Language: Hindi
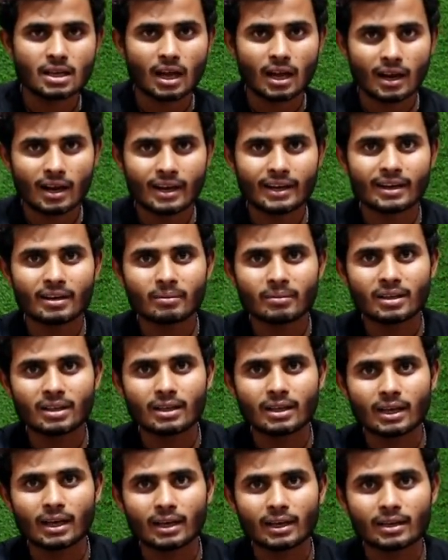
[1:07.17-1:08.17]
सारा आइटम
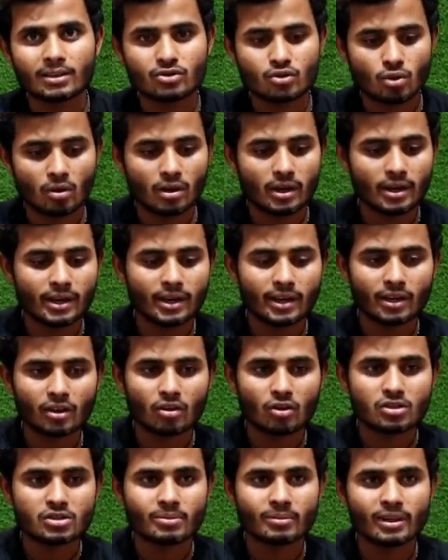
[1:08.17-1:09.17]
मिल जाएगा ज्वेलरी है
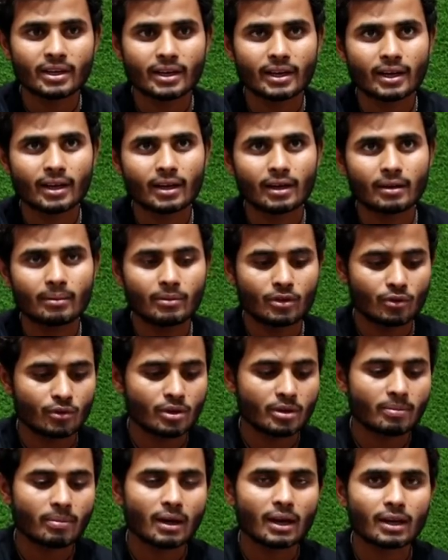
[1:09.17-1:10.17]
कॉस्मेटिक है
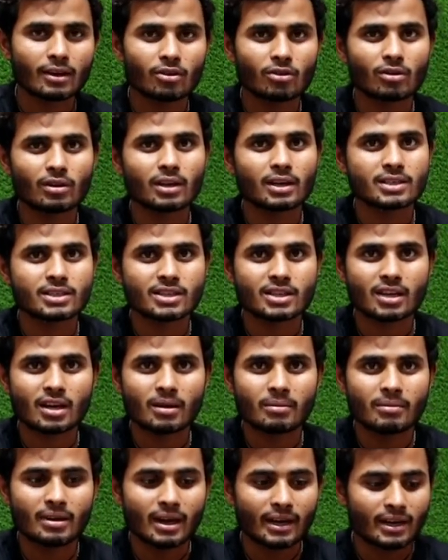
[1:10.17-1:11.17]
ब्यूटी पार्लर वगैरह
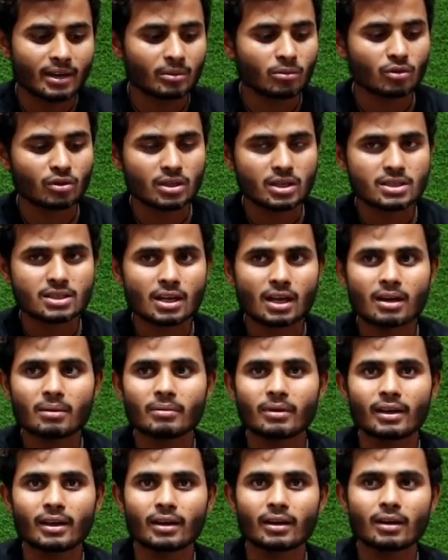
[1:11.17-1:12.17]
जितना भी आइटम होता है सारा
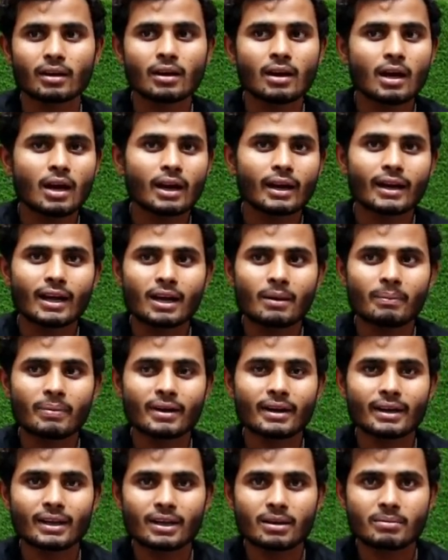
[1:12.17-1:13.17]
मिलेगा नेल
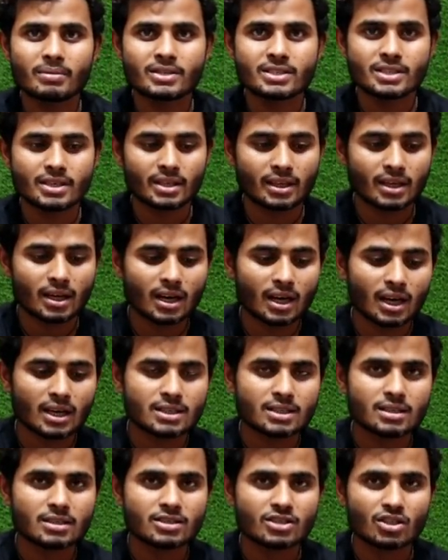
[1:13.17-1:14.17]
पेंट है लिपस्टिक है
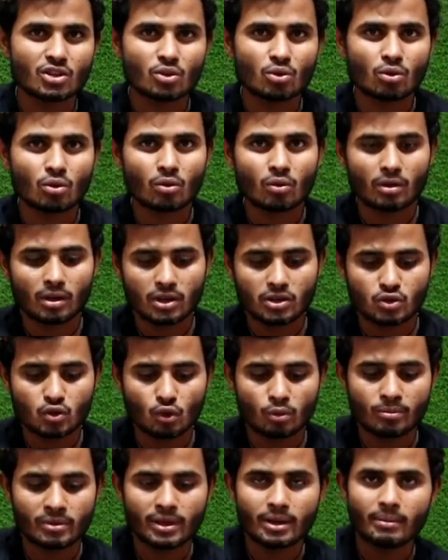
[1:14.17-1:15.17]
काजल सिंदूर वगैरह
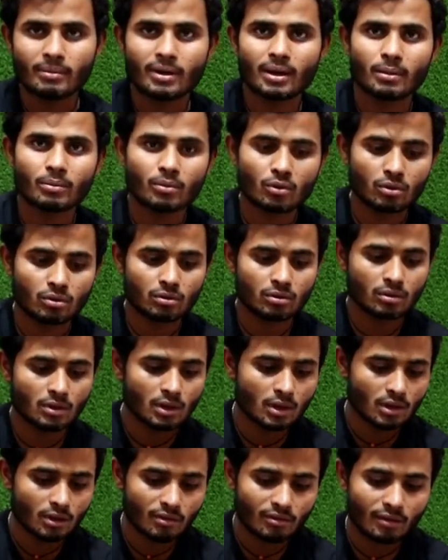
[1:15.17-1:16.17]
जो भी है मैं आपको
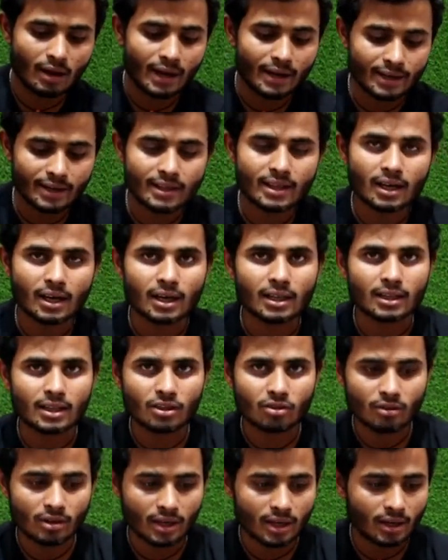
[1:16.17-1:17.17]
वरायटी
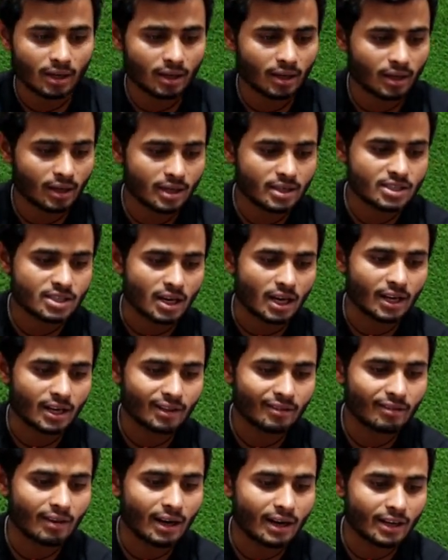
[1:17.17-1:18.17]
दिखाता हूँ एक का करके
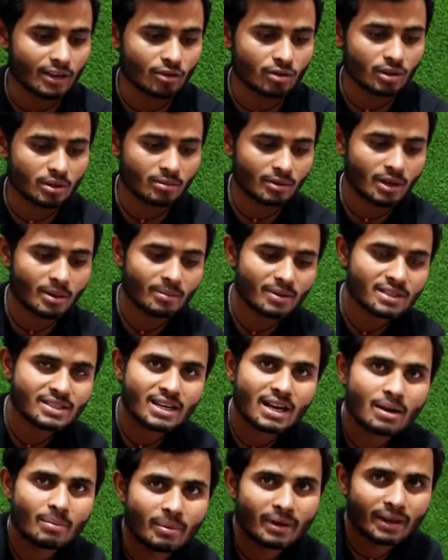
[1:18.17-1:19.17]
स्टार्टिंग वरायटी होती है हमारे पास
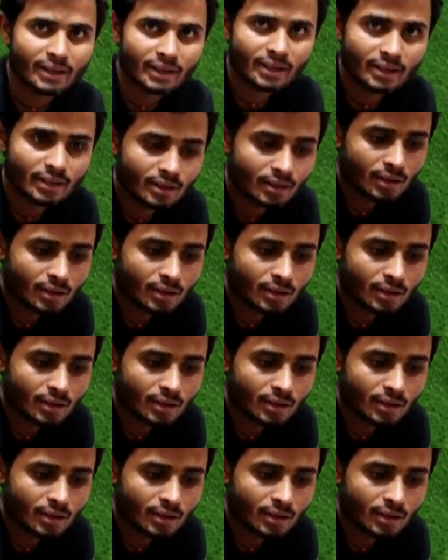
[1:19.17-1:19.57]
नेल पेंट की